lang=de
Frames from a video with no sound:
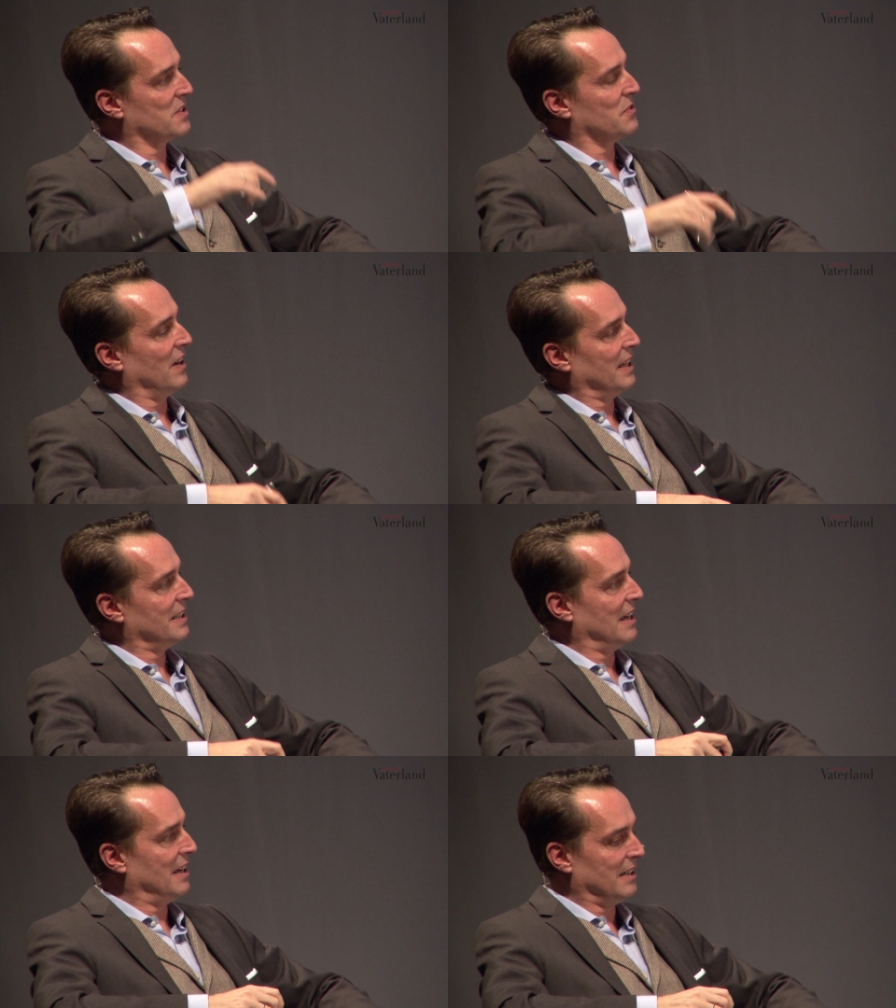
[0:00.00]
zwei
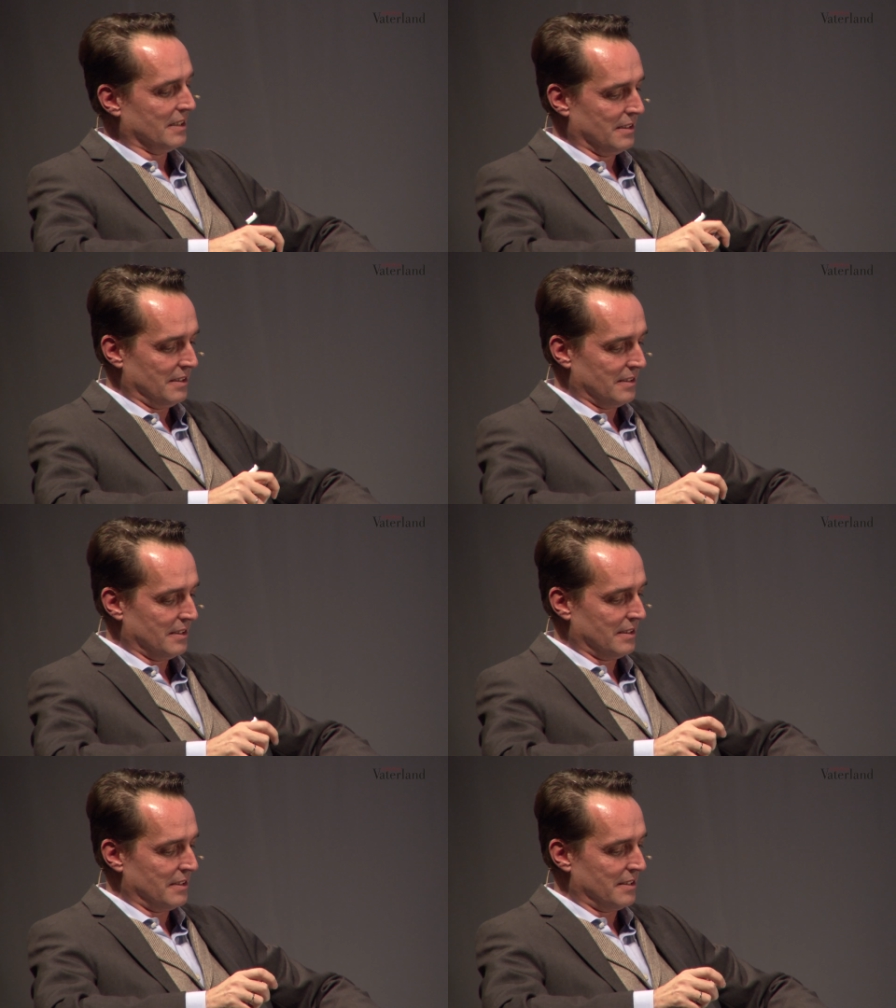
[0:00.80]
Jahren
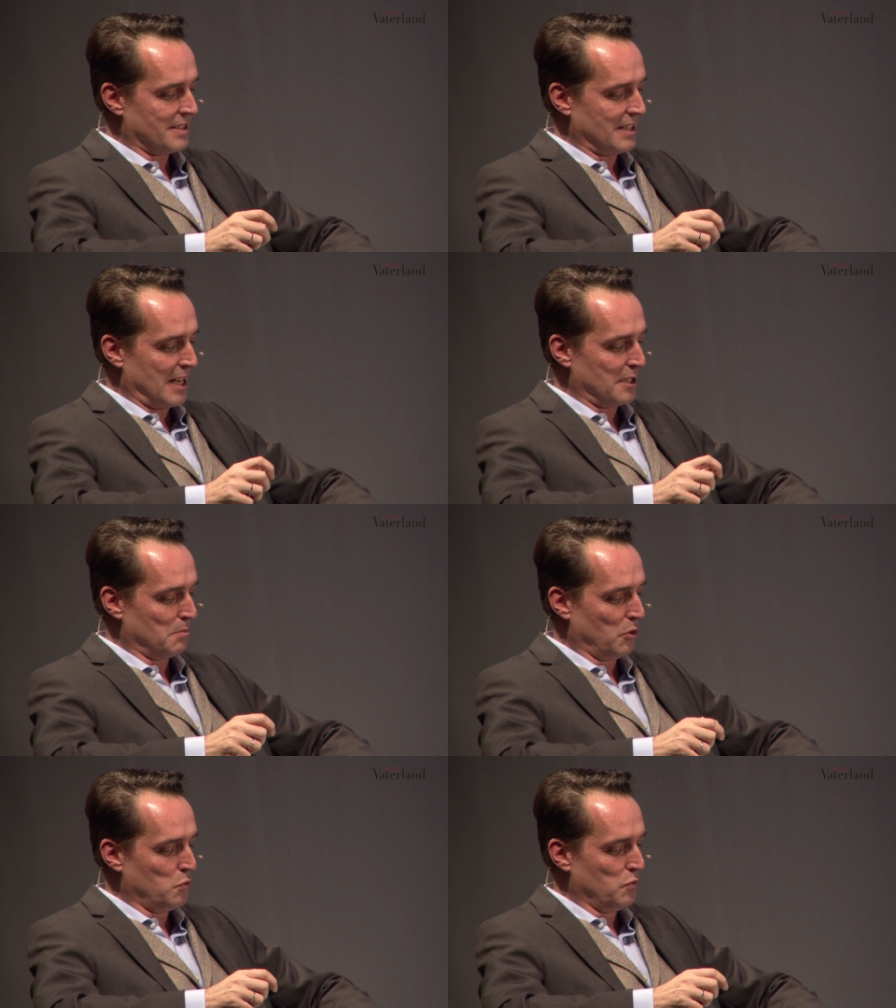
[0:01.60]
äh, sein
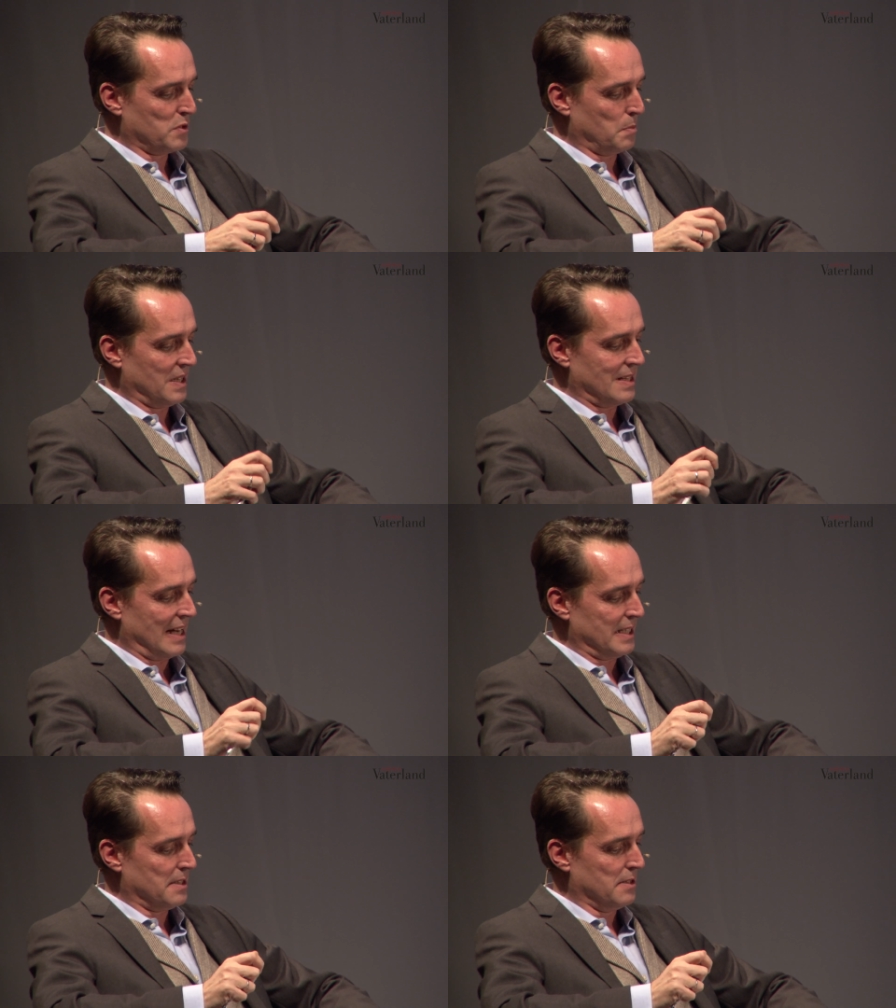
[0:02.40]

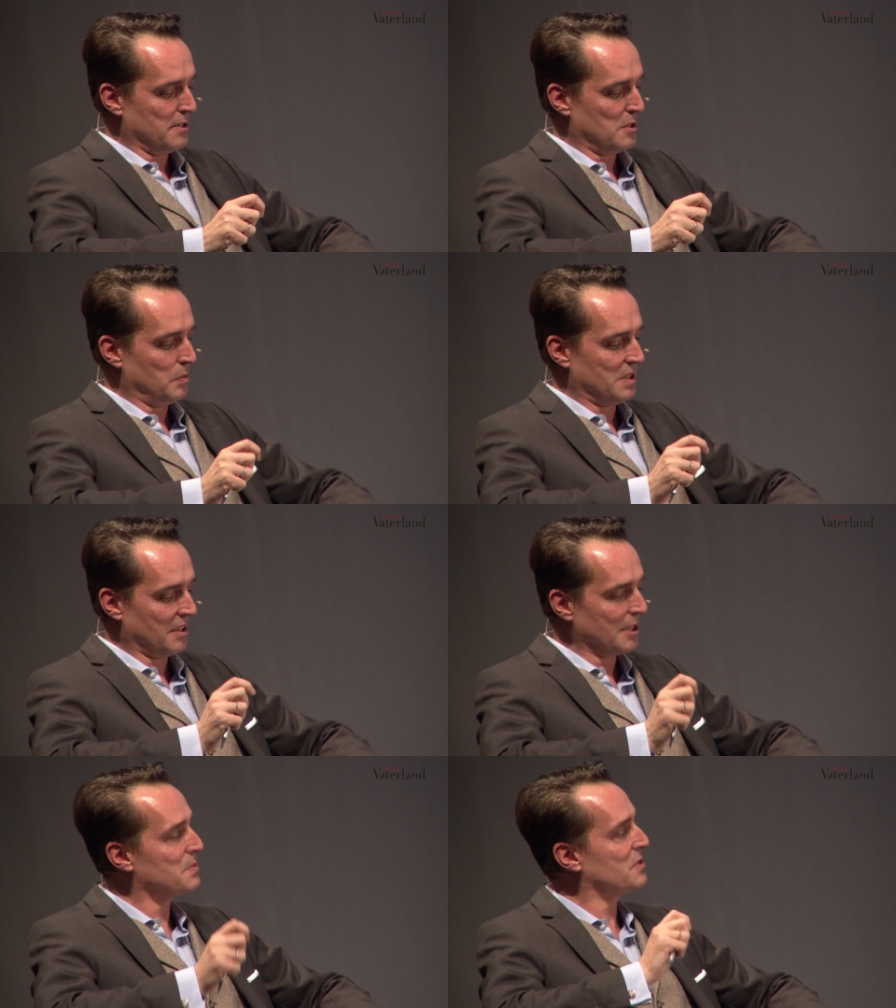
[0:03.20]
berufsbegleitendes
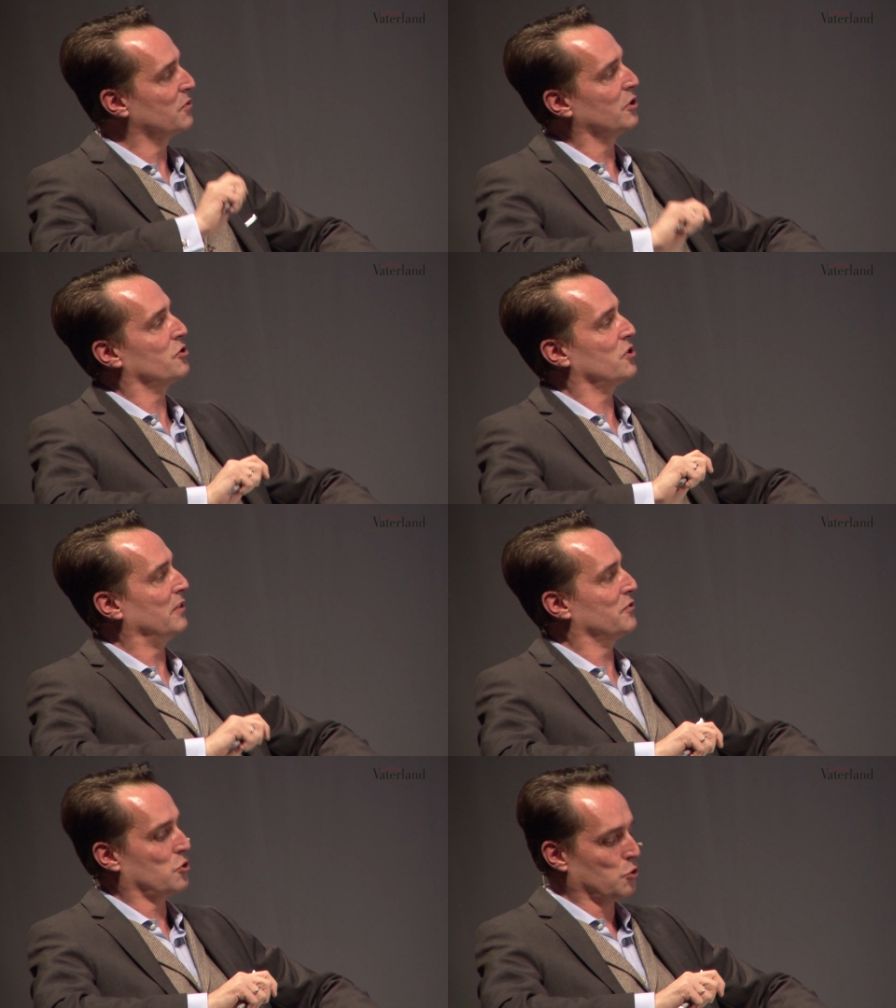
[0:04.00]

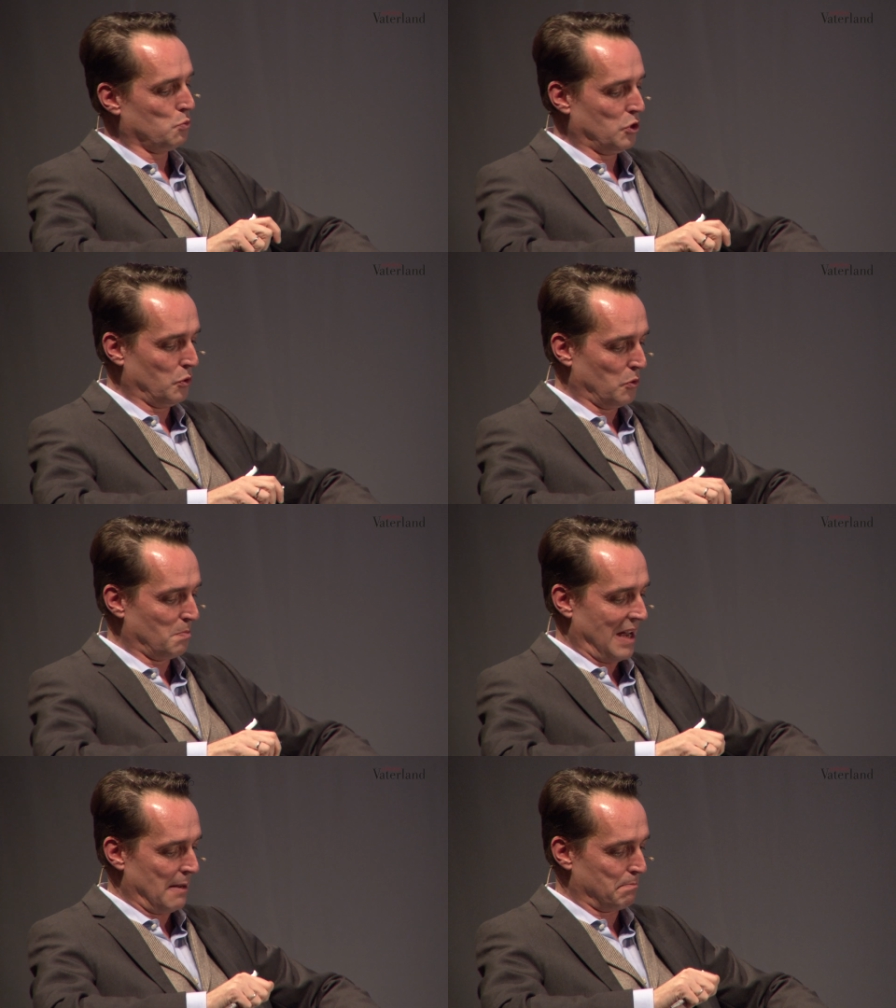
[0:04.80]

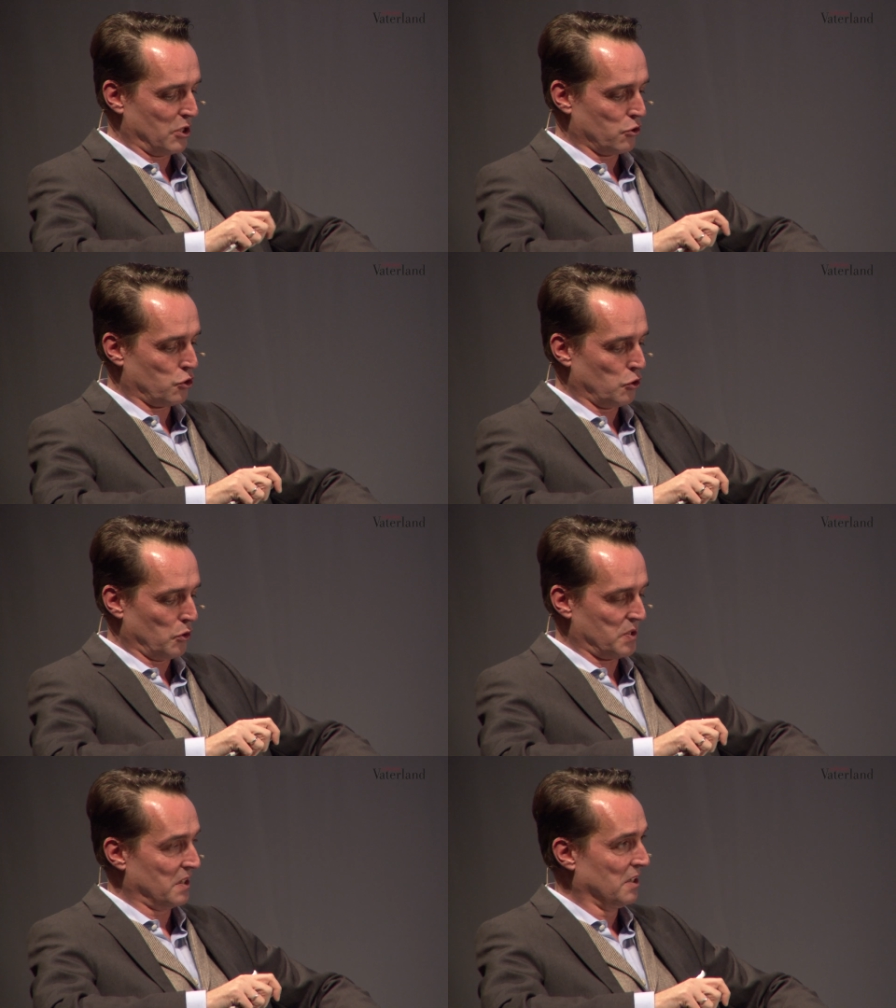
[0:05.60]
Betriebswirtschaftsstudium
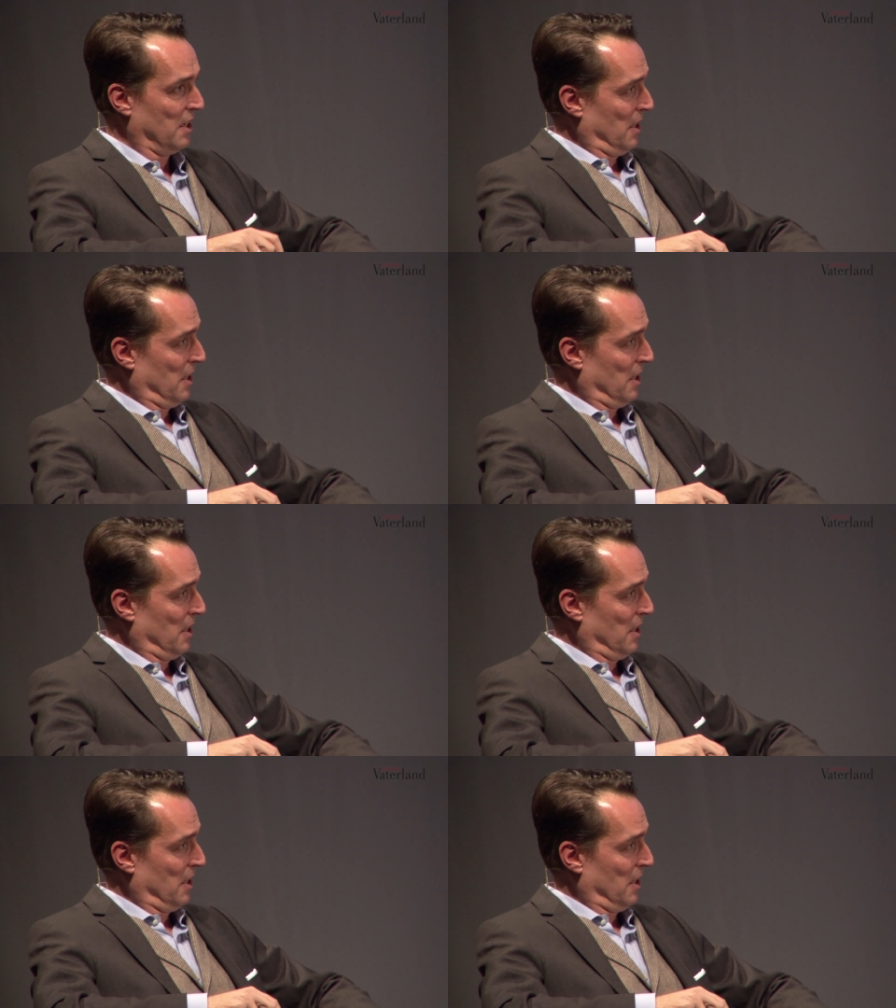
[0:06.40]
abgeschlossen.